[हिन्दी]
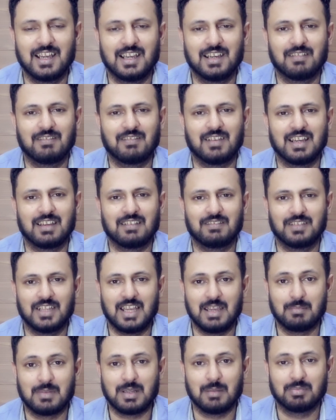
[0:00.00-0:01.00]

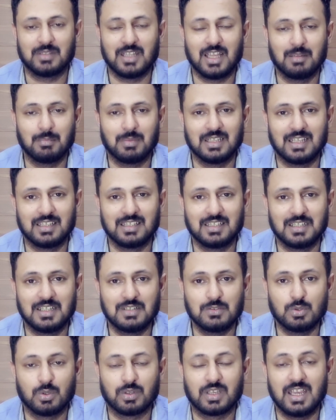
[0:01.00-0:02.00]
नायब कप्तान बना
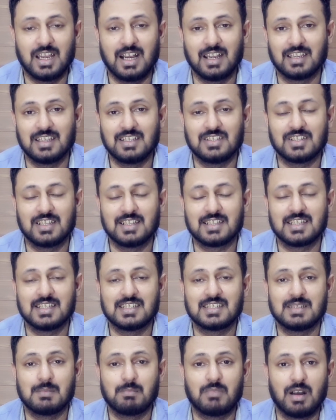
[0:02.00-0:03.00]
देना जो कि आगे चल के
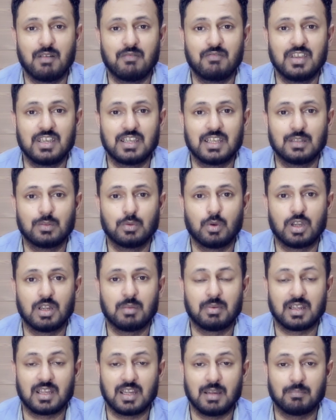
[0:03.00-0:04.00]
जिम्बाब्वे के दौरे
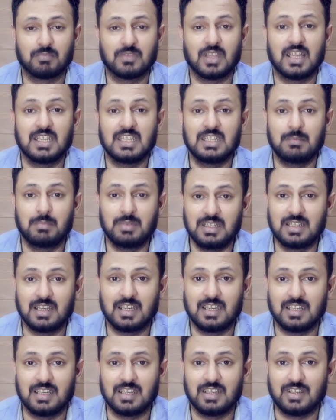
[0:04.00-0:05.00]
पर कप्तानी भी
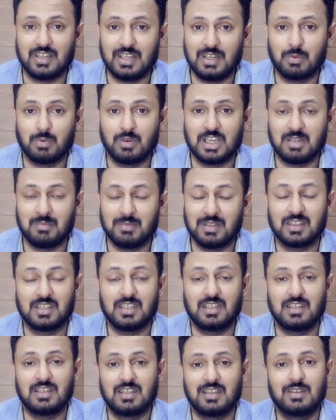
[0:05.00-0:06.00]
करेंगे टी ट्वेंटी में
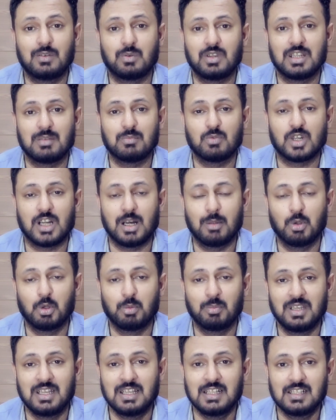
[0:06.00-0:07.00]
तीन टी ट्वेंटी मुकाबलों
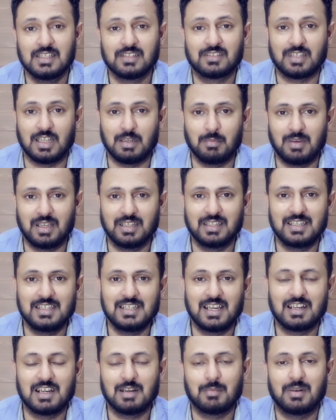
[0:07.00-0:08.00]
में सलमान
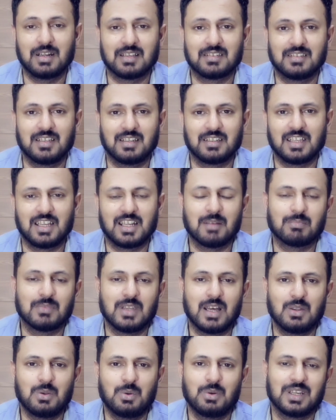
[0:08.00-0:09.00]
अली आगा पाकिस्तान के
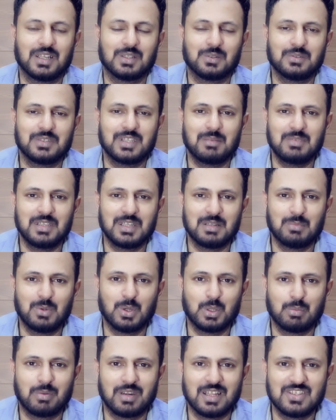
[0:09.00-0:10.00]
कप्तान होंगे तो यह भी एक
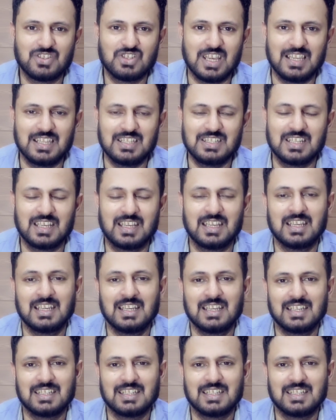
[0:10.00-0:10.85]
बहुत बड़ा चैलेंज है